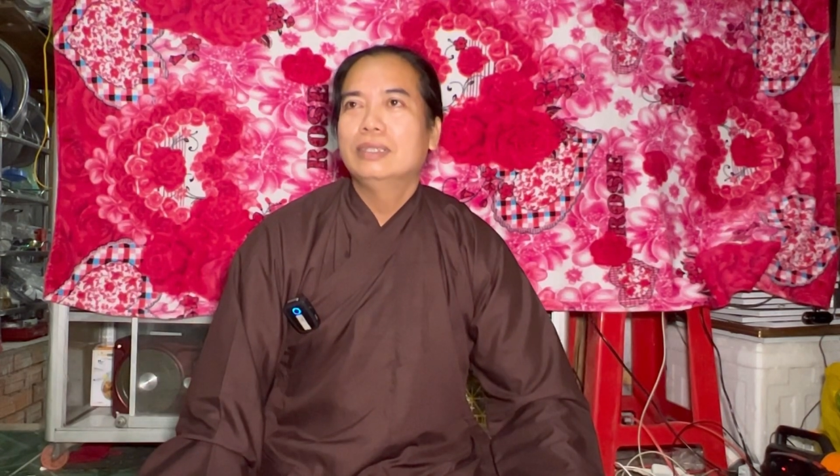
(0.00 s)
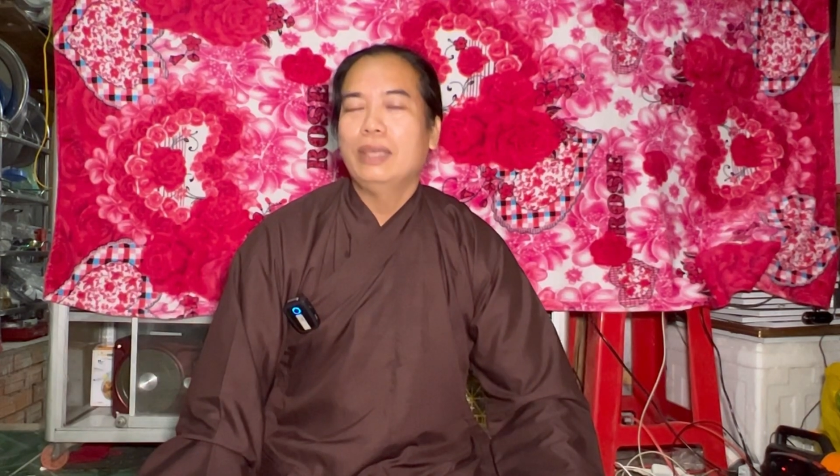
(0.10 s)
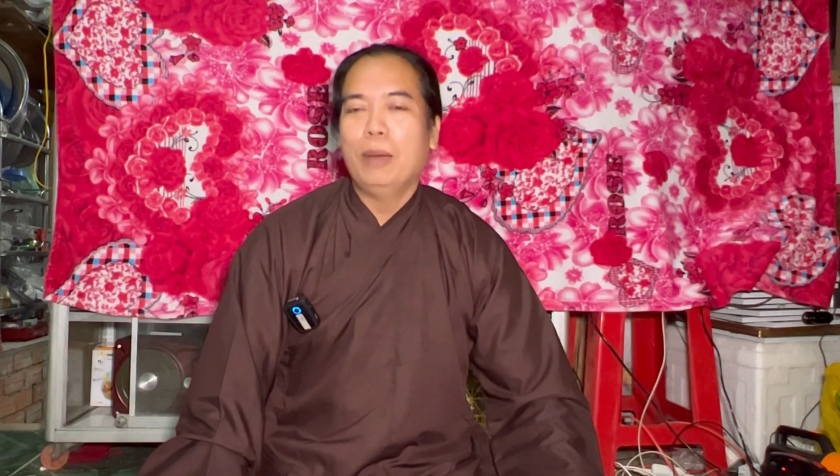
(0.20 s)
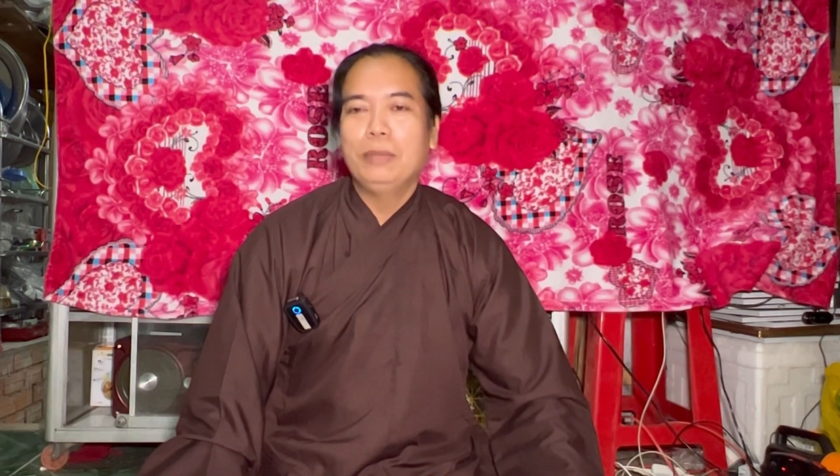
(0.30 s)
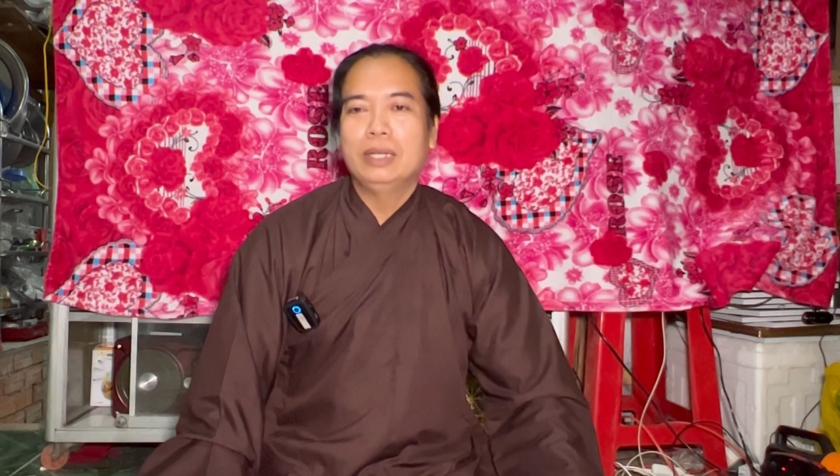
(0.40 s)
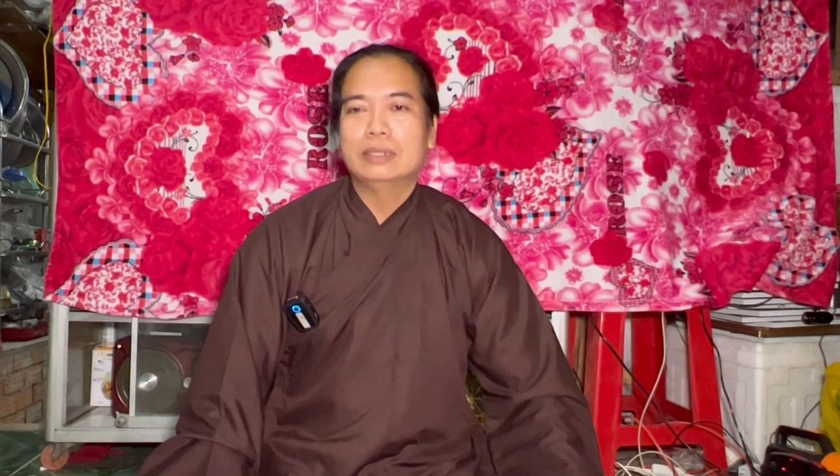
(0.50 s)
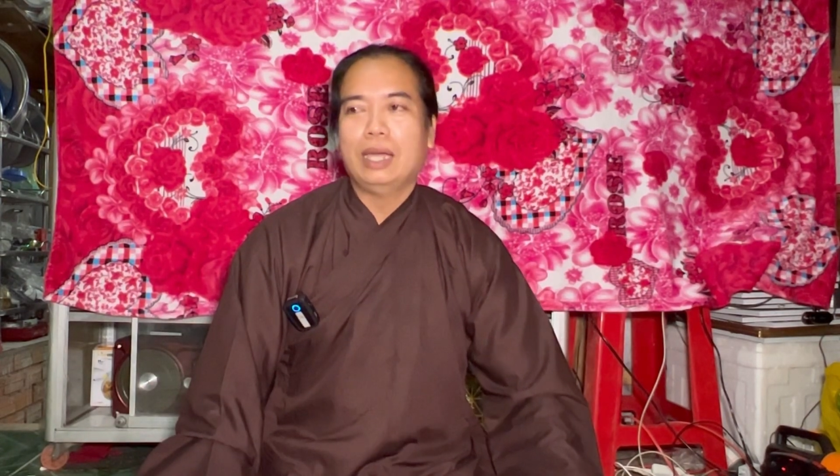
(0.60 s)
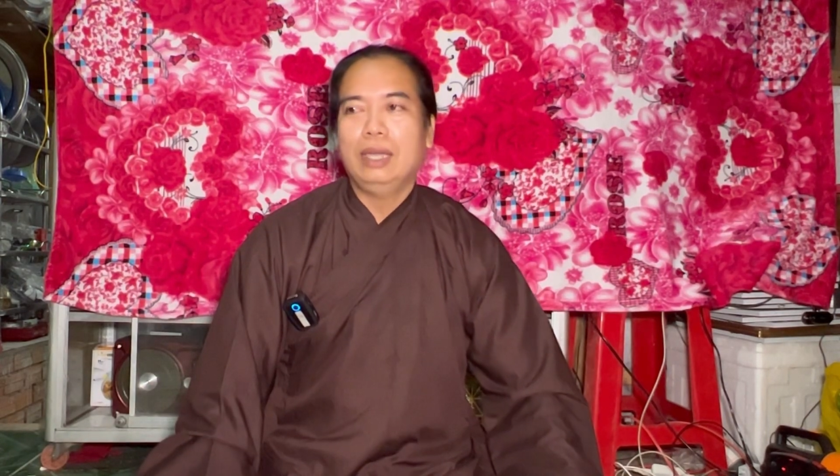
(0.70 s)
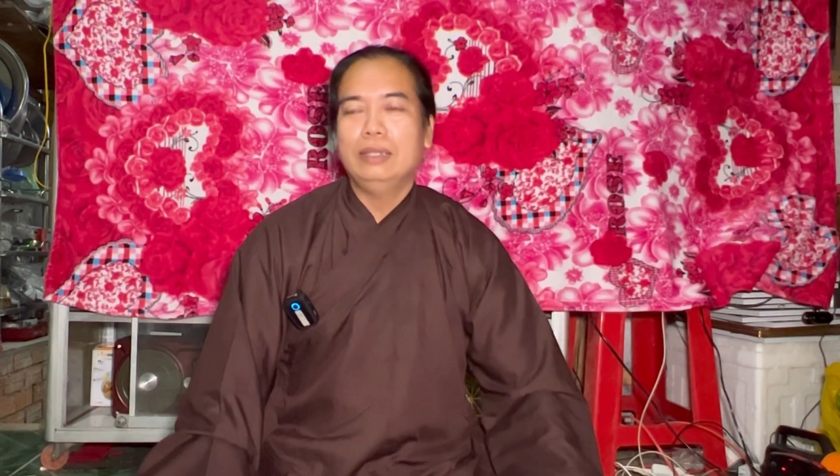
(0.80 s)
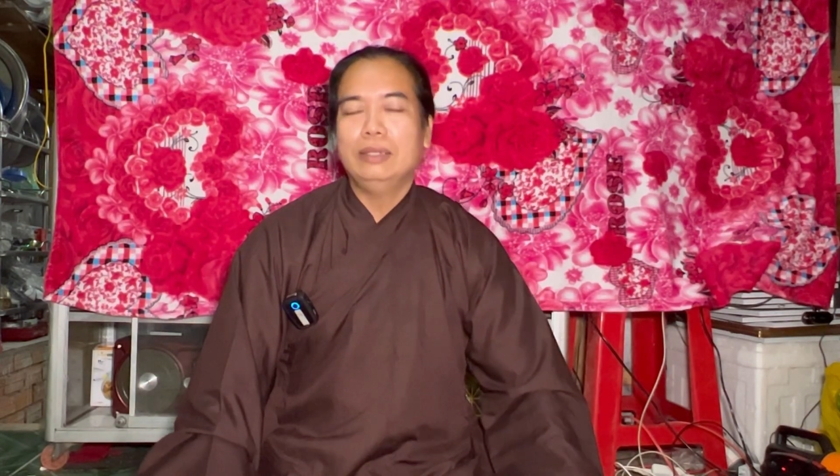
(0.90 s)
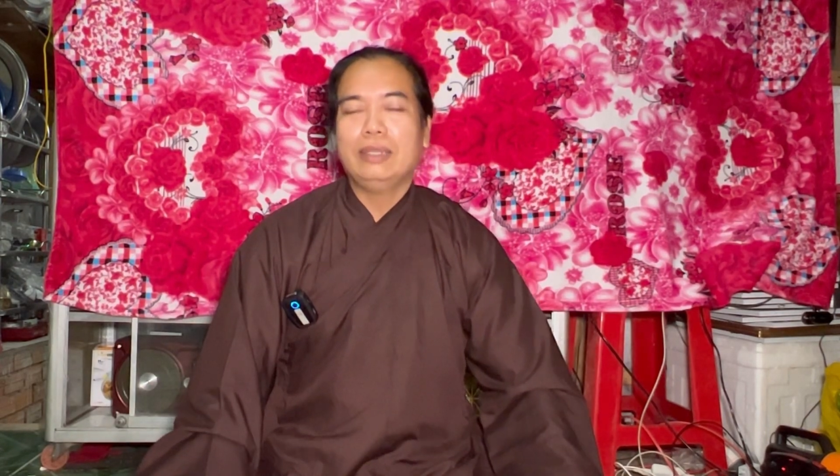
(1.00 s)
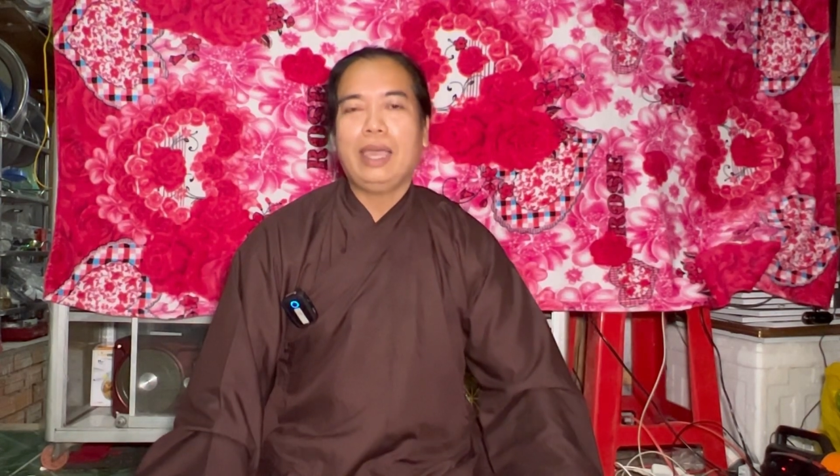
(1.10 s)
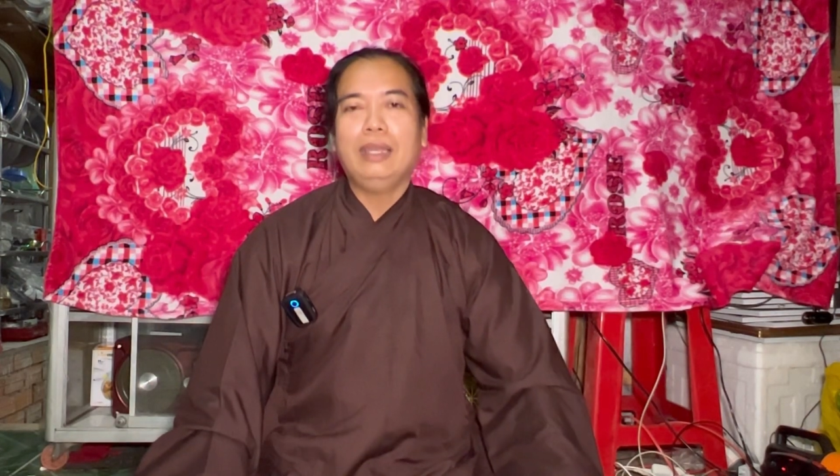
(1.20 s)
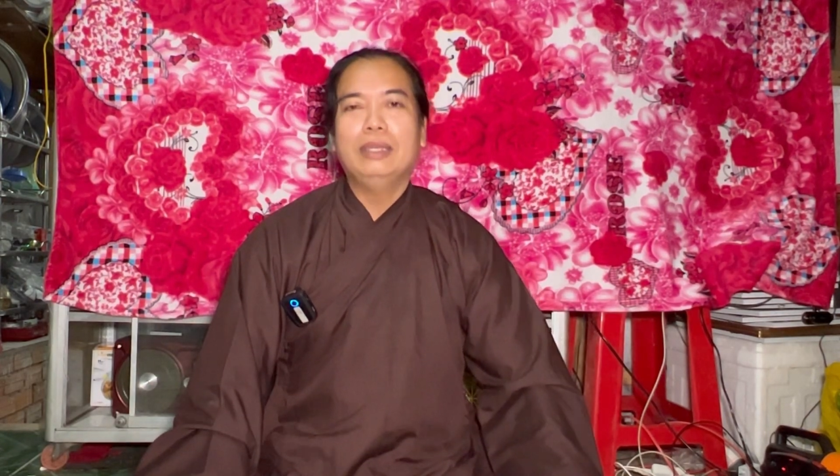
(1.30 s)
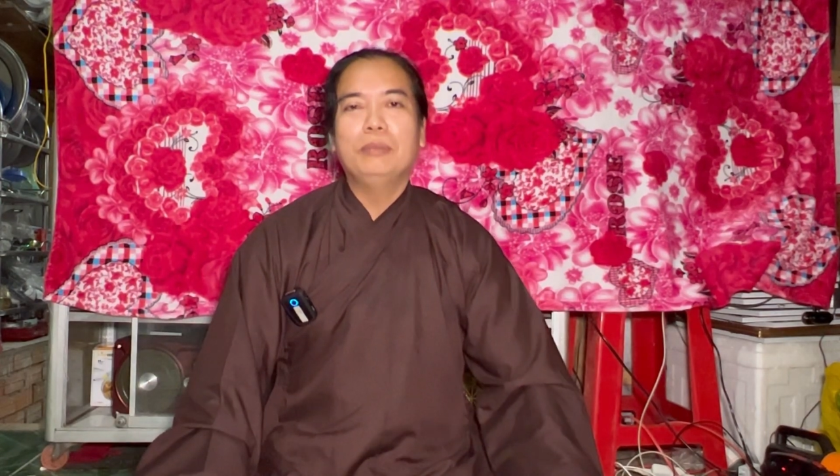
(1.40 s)
dòm lừng trời lửa
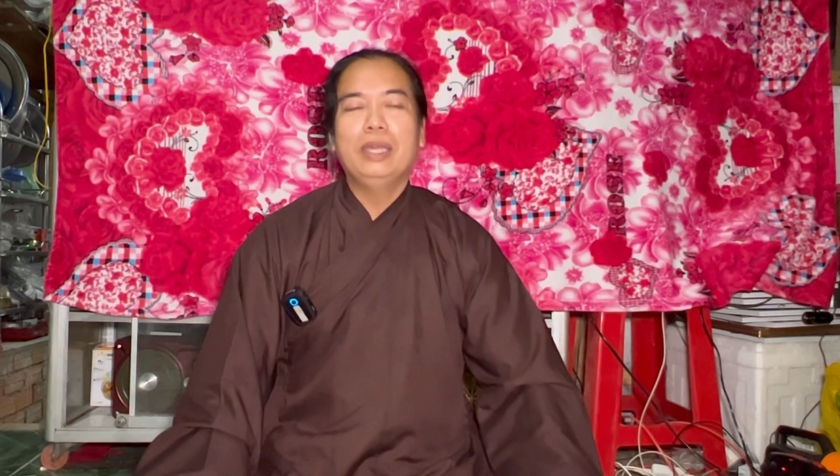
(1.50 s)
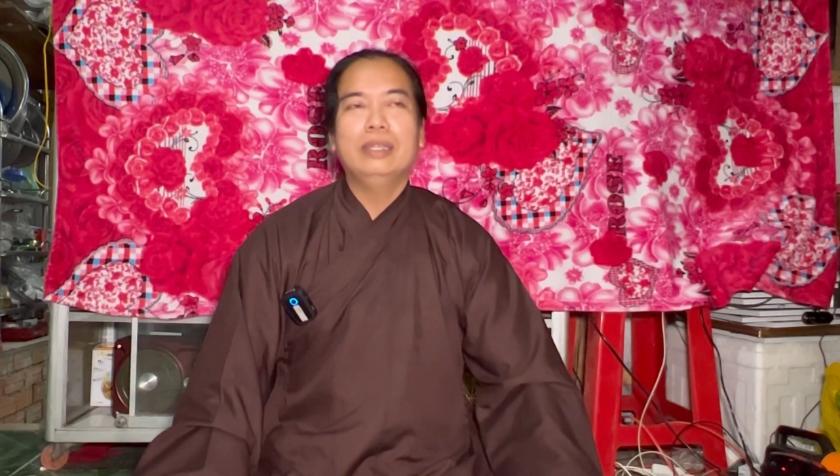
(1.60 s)
cháy liên